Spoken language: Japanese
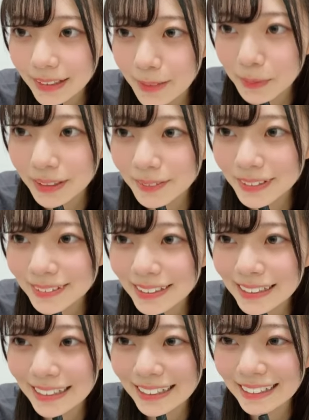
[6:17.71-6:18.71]
手もでも言わ
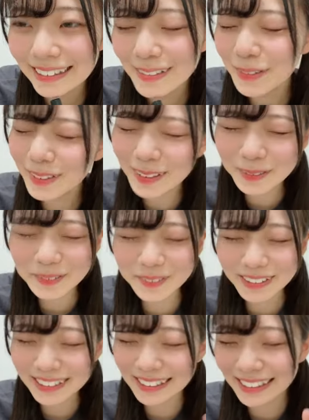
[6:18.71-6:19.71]
んで、手もで
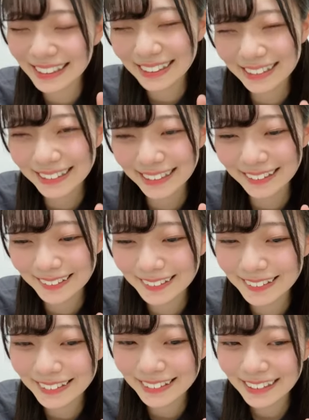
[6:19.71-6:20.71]
もも好きなんですけど、
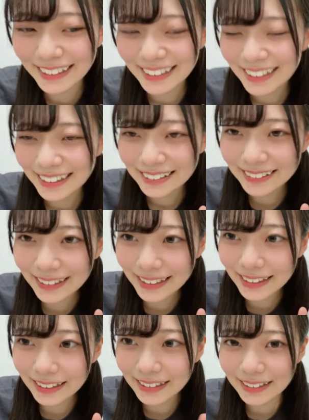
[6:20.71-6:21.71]
う
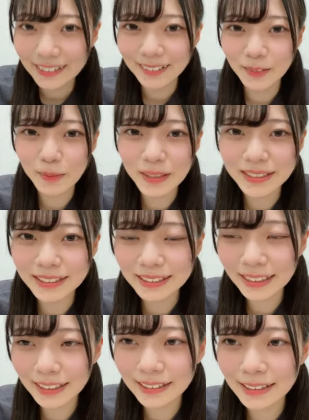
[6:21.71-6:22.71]
わ、めっ
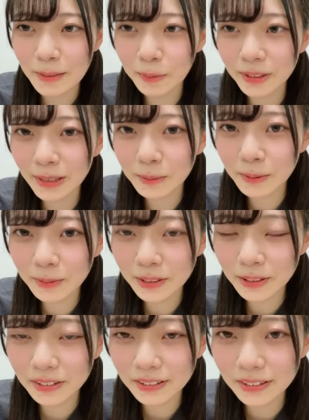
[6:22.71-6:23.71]
ちゃ手もでもも
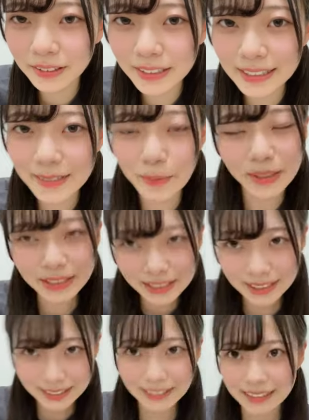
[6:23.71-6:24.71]
曲としてめっちゃ
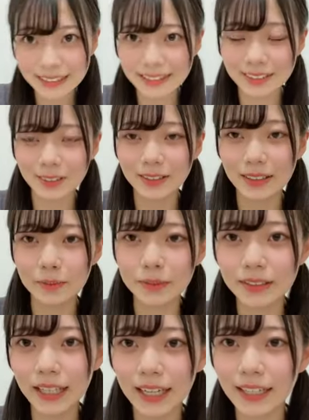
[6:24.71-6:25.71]
好きなんですよ。自
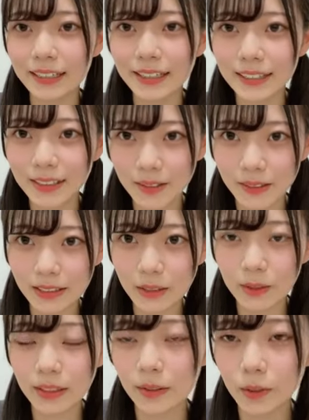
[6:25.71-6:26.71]
分がやってる
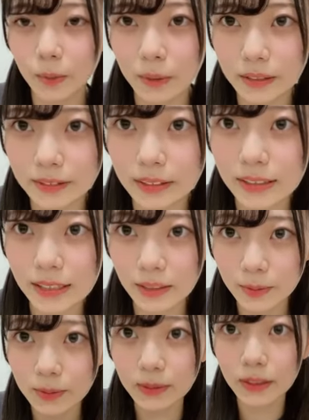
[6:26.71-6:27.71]
ユニットっていうのもあるんですけ
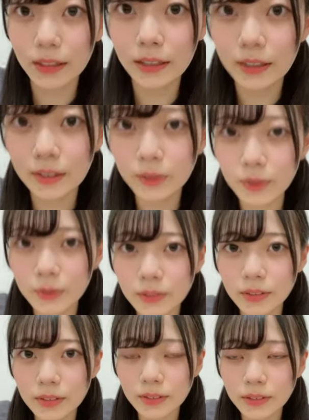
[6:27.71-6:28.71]
ど、
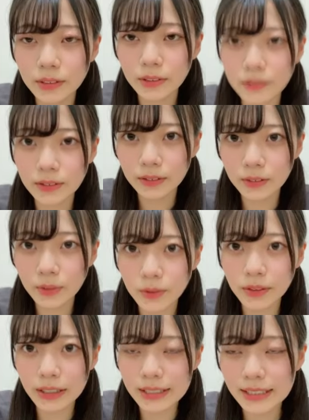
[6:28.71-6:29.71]
曲、
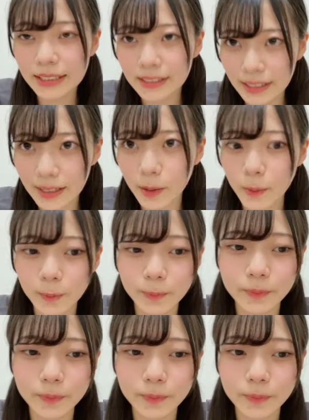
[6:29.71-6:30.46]
曲が好きで、